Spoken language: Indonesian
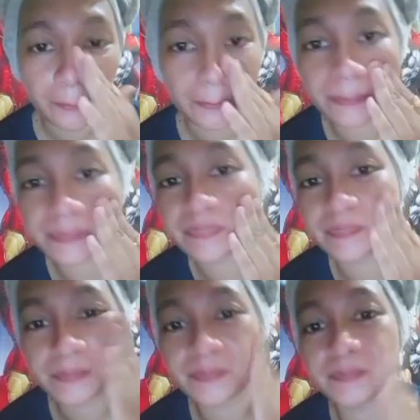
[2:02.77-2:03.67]
kamu
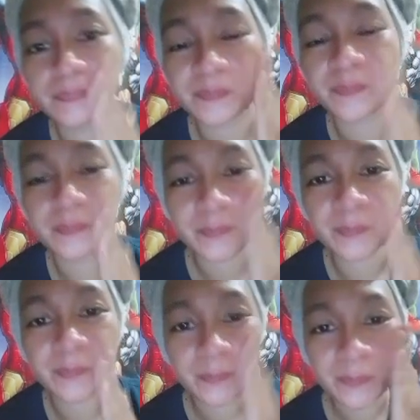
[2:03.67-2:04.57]
memilih
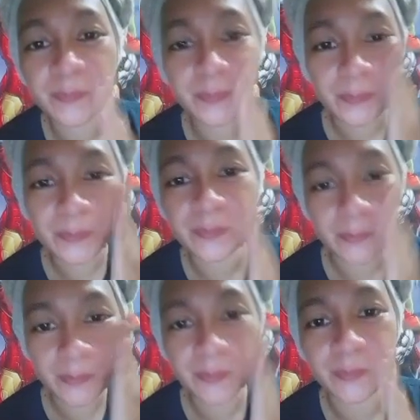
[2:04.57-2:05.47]
seseorang yang terlihat sama
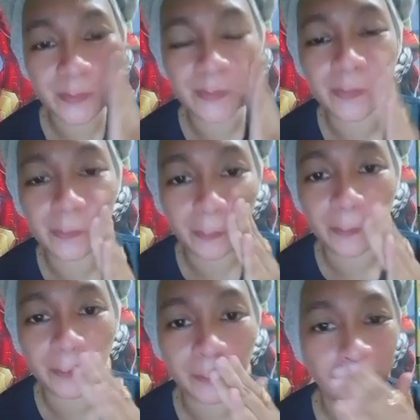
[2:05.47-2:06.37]
seperti
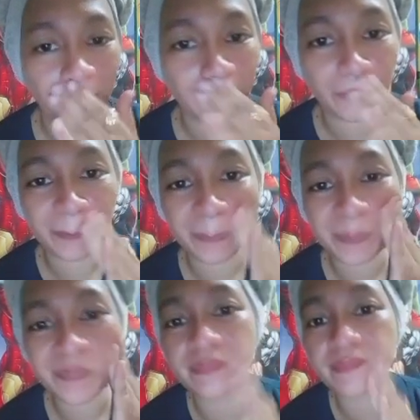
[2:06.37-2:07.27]

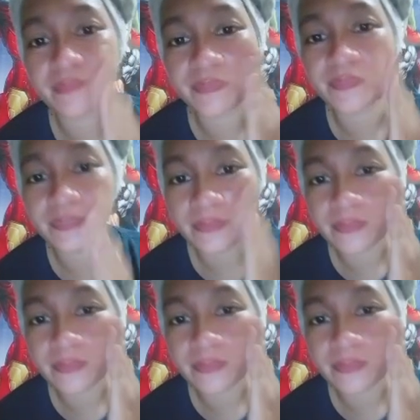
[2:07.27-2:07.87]
pengganti katanya gitu.